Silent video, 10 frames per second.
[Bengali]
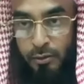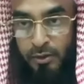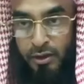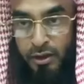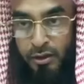
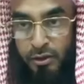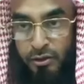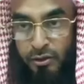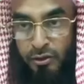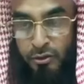মাইয়তের
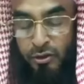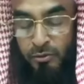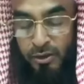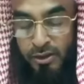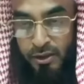জন্য
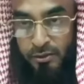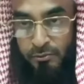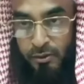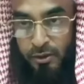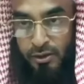ক্ষমা চাইতে
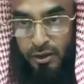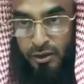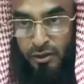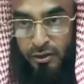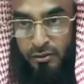
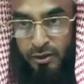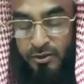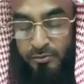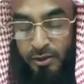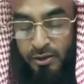বলেছেন
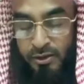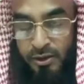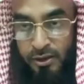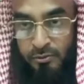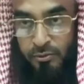তসবির
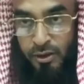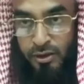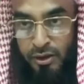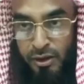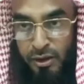চাইতে
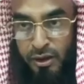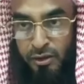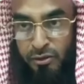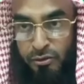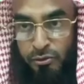বলেছেন
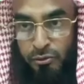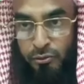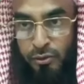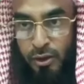কিন্তু